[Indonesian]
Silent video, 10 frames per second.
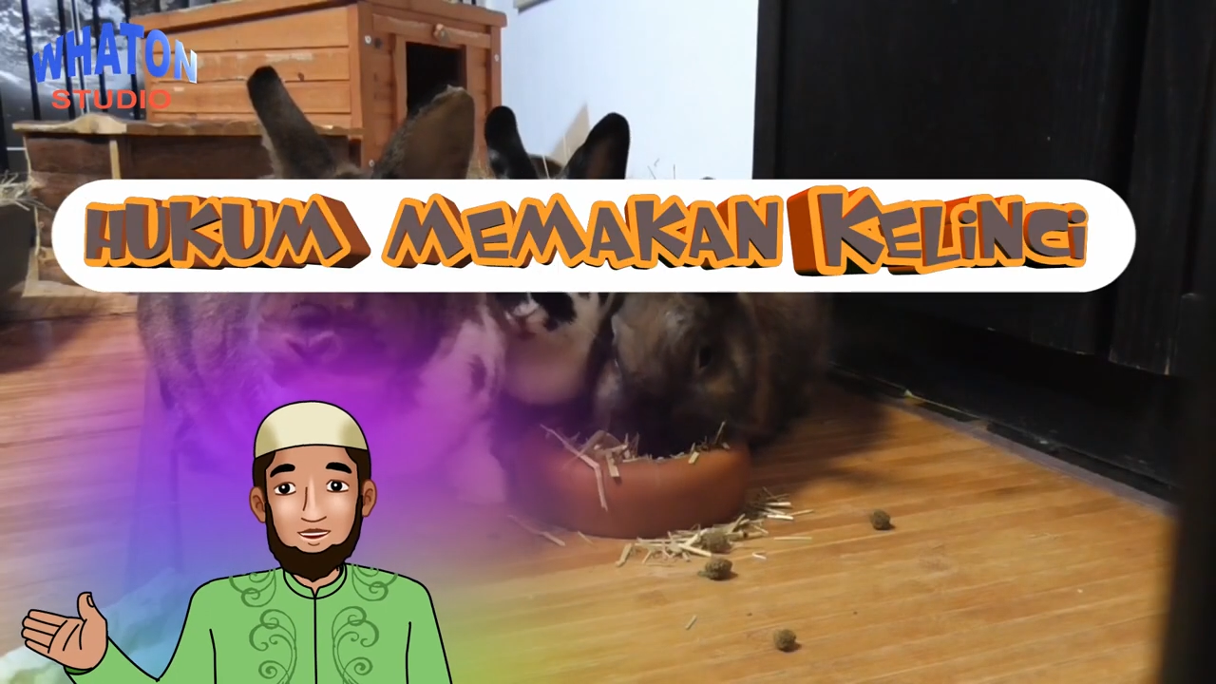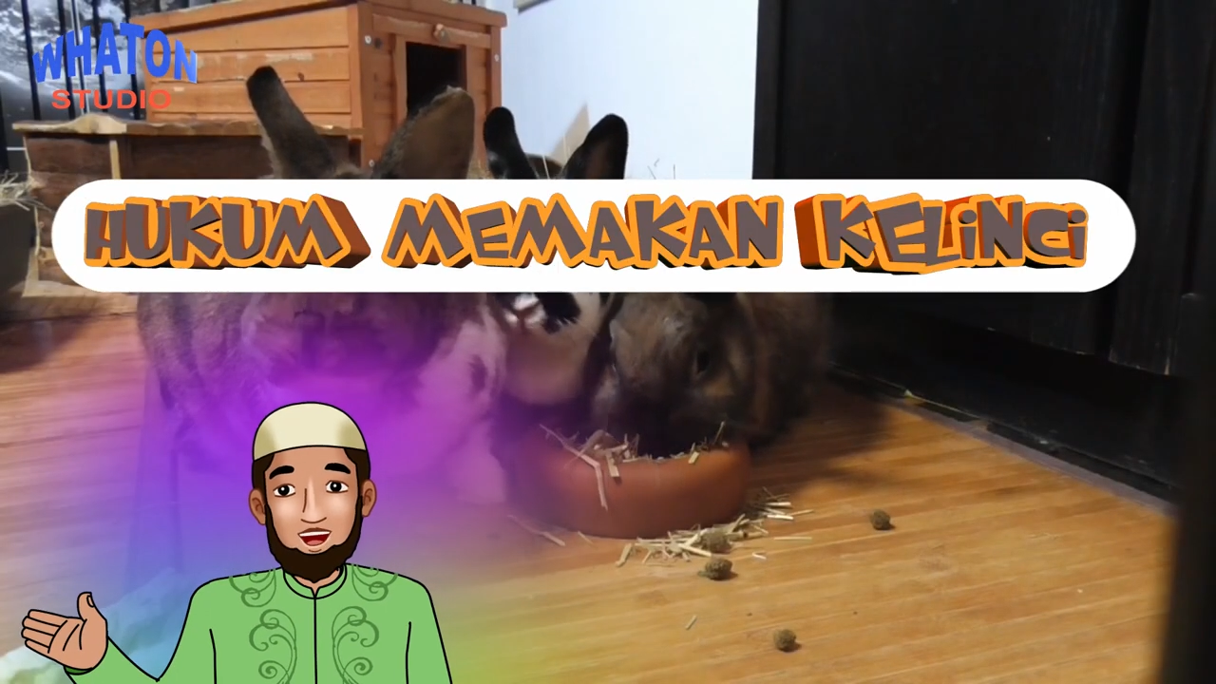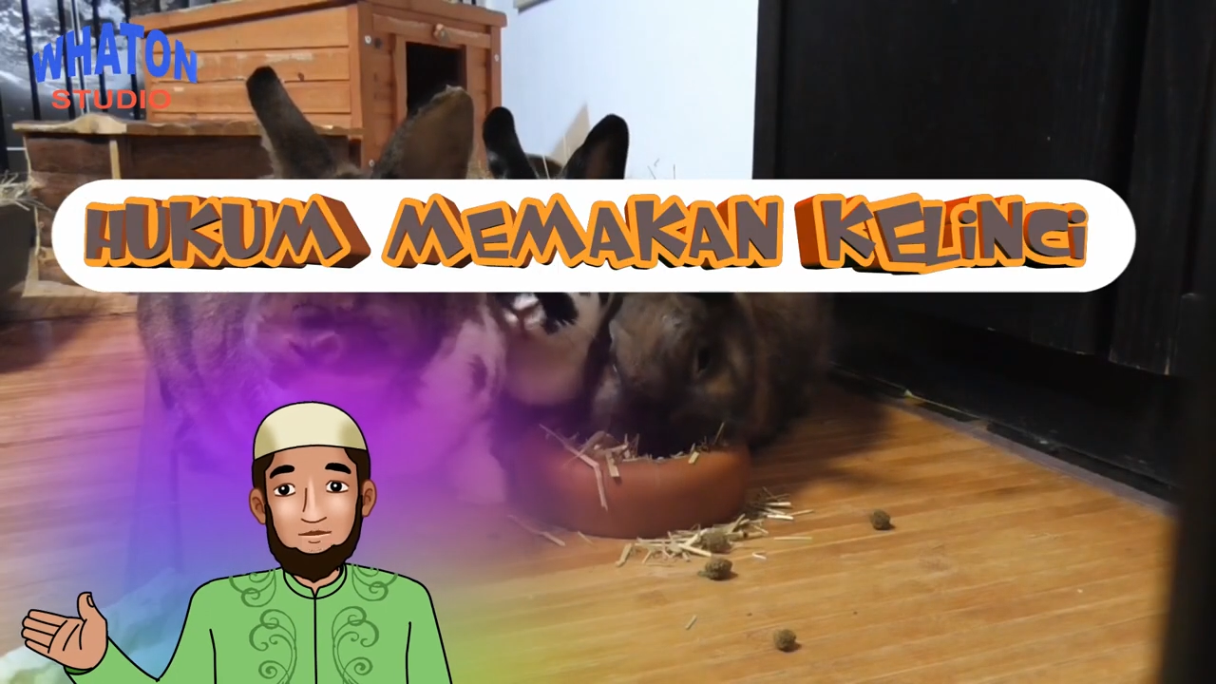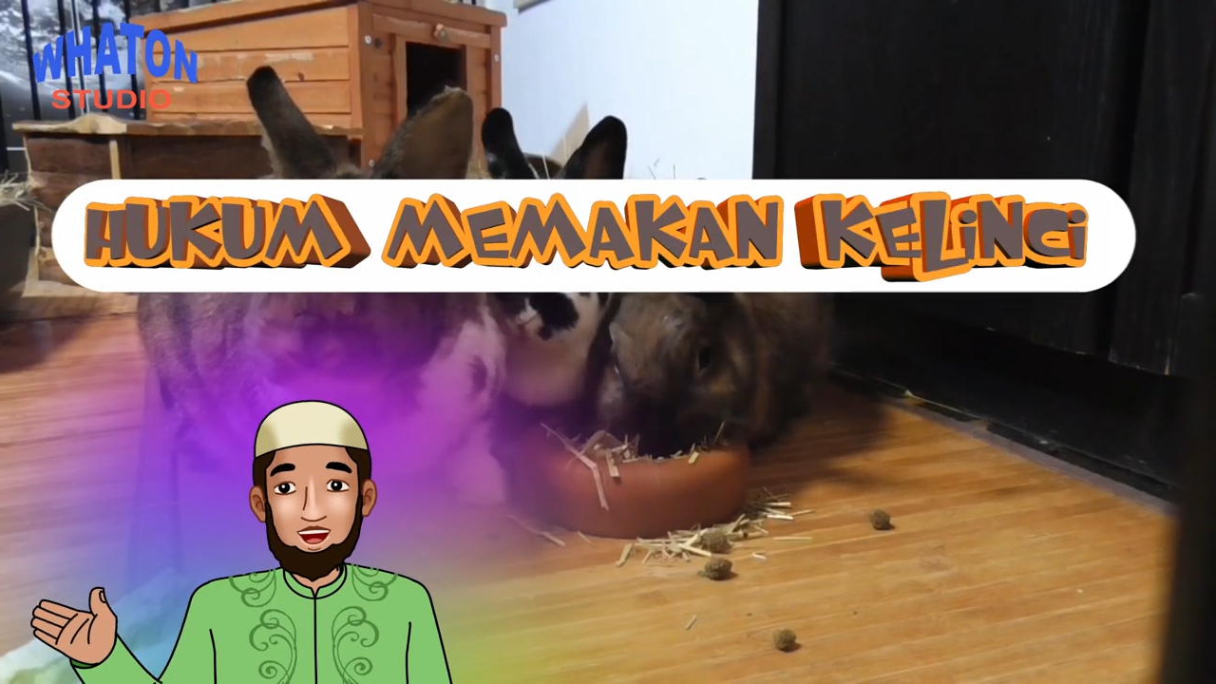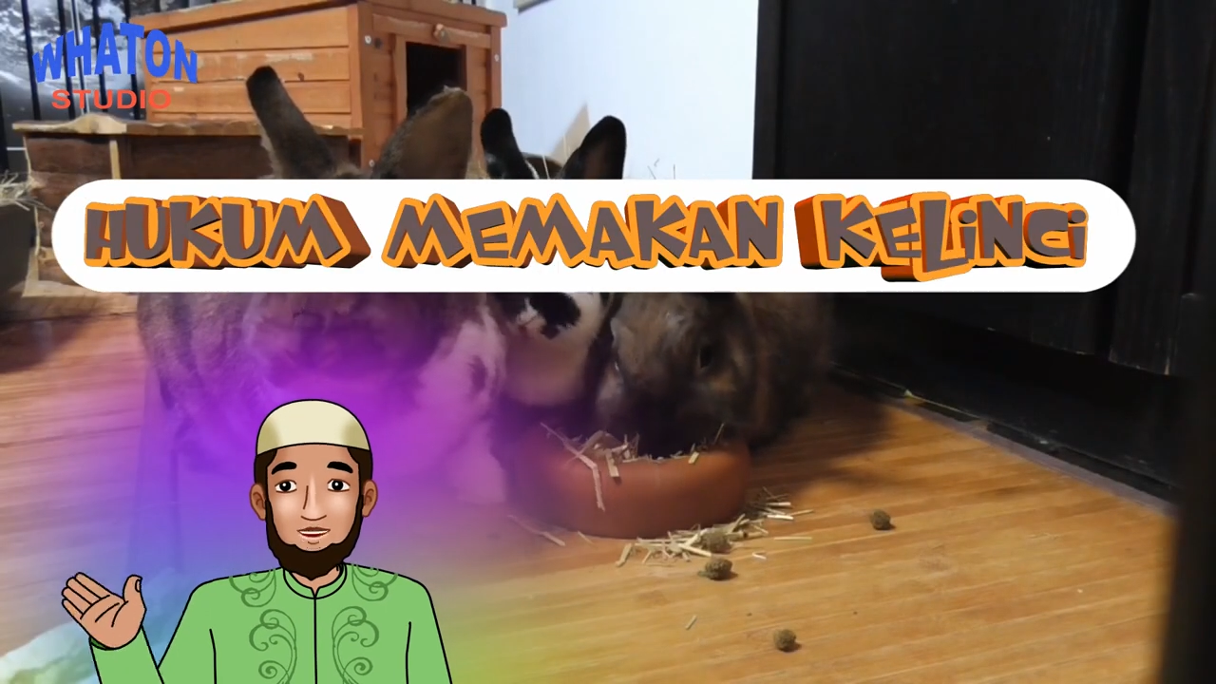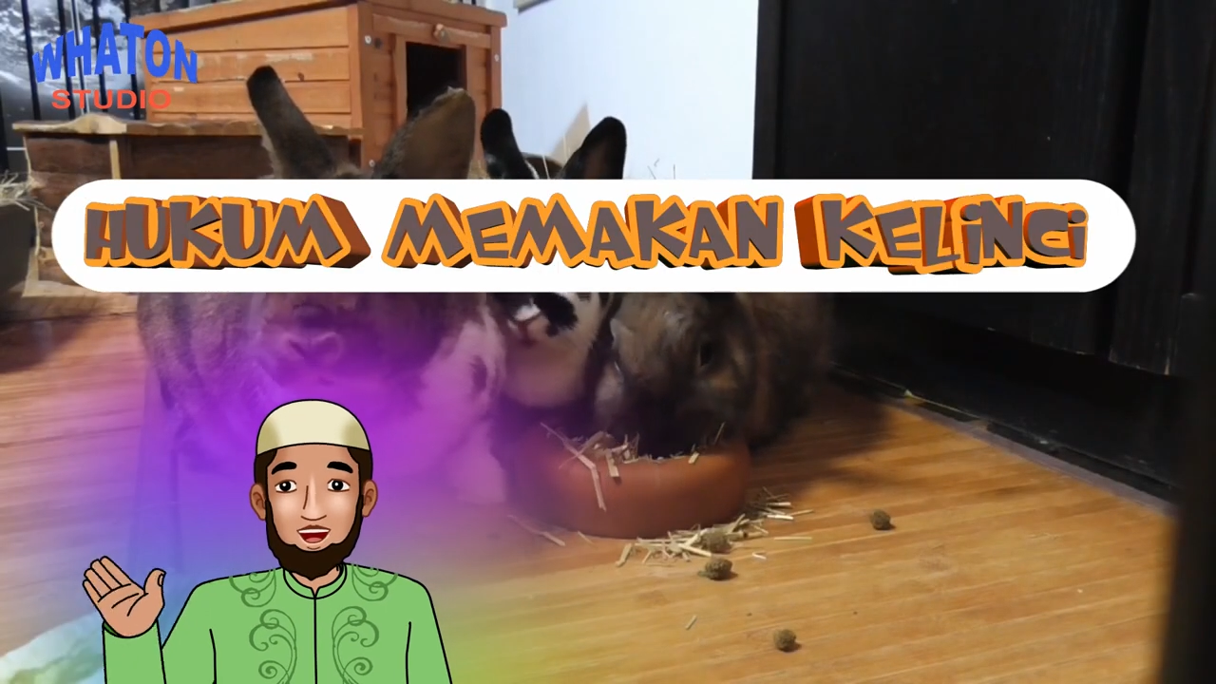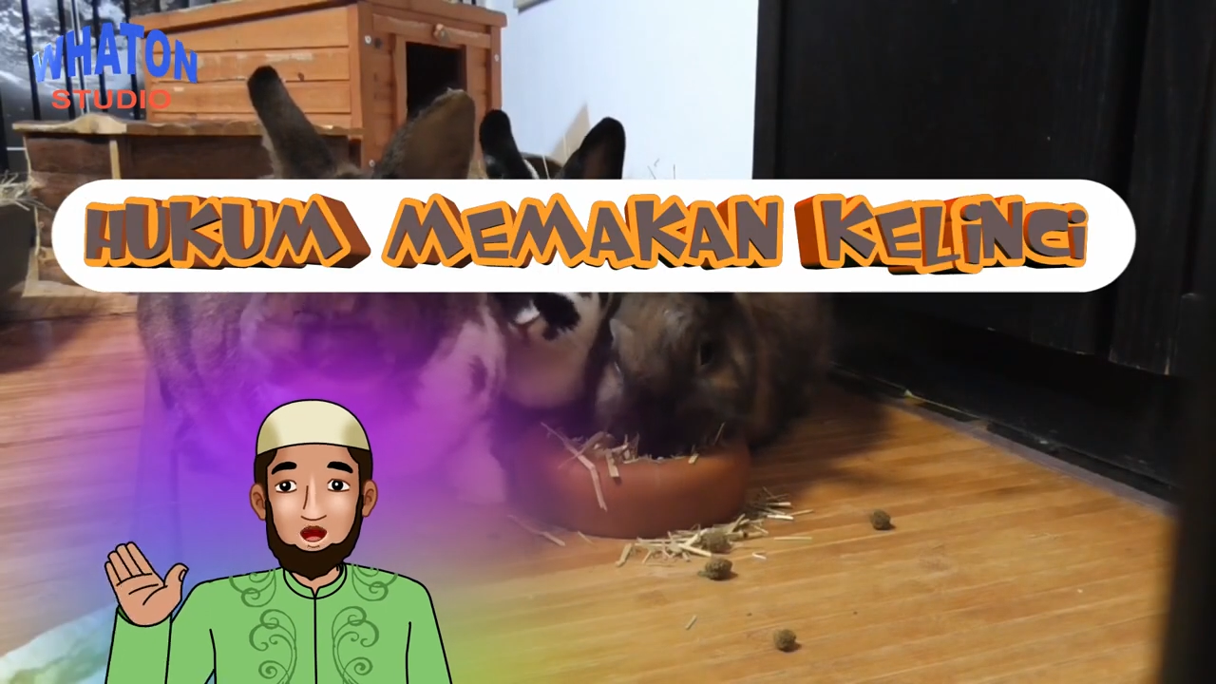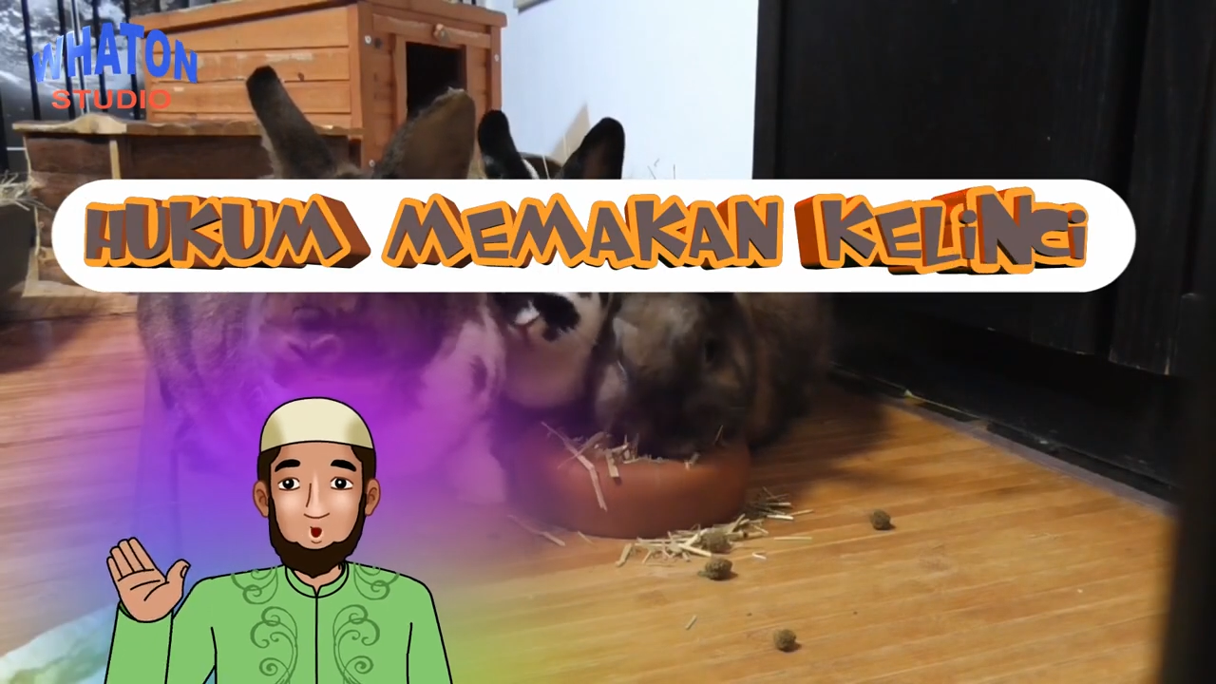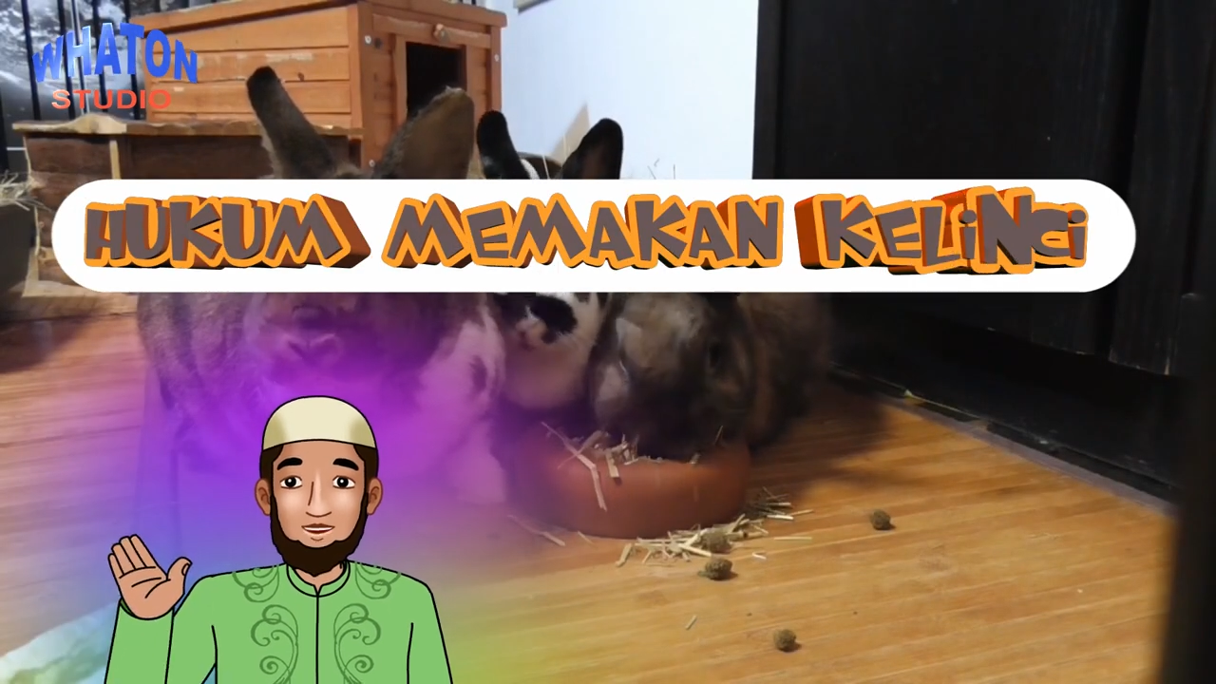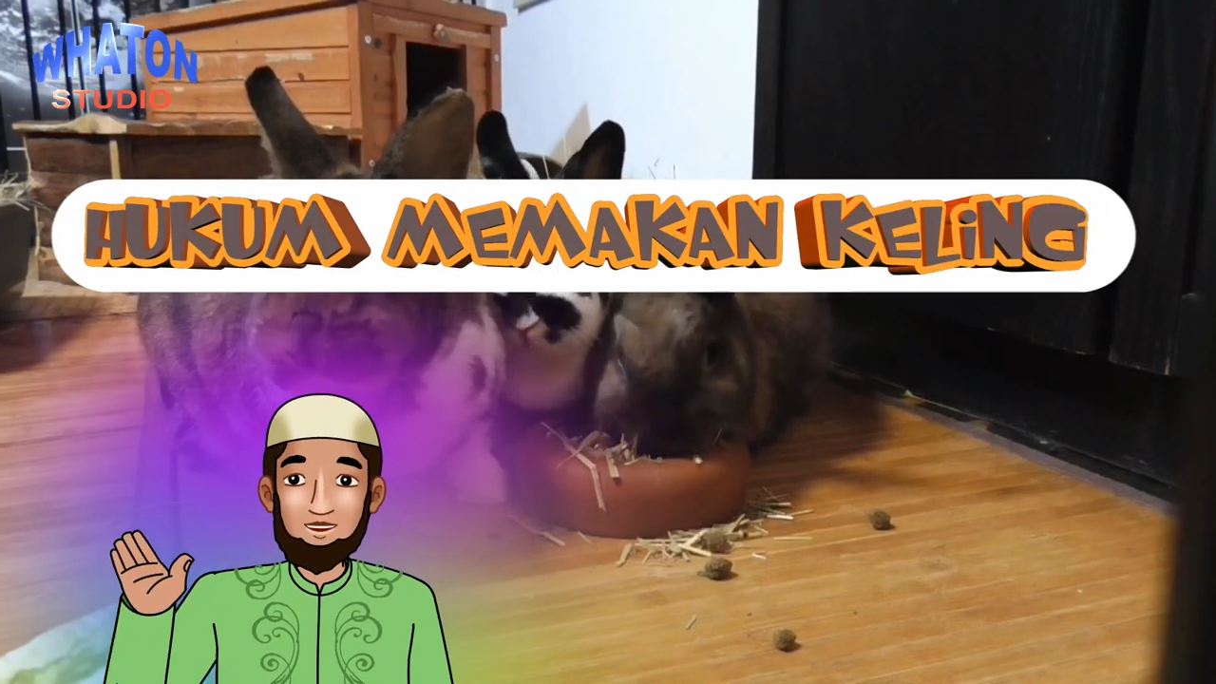amma
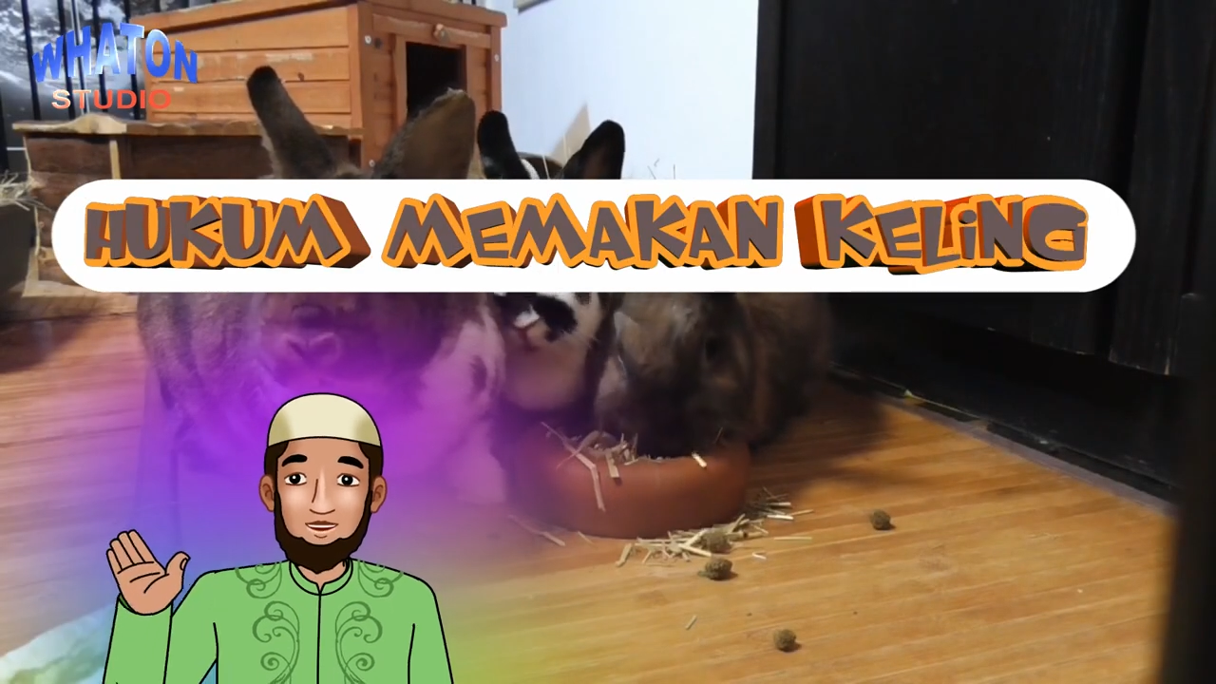ba'du.